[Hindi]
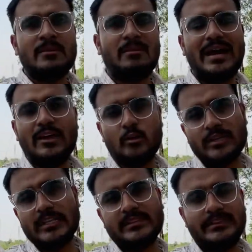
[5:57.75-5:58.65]
बाय
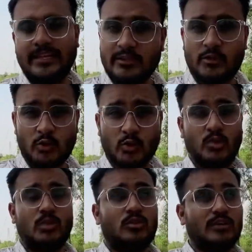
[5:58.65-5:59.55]
ओके थैंक यू
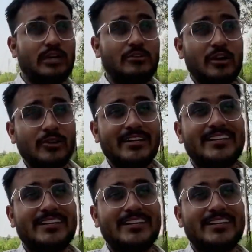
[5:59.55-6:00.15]
और घर वालों की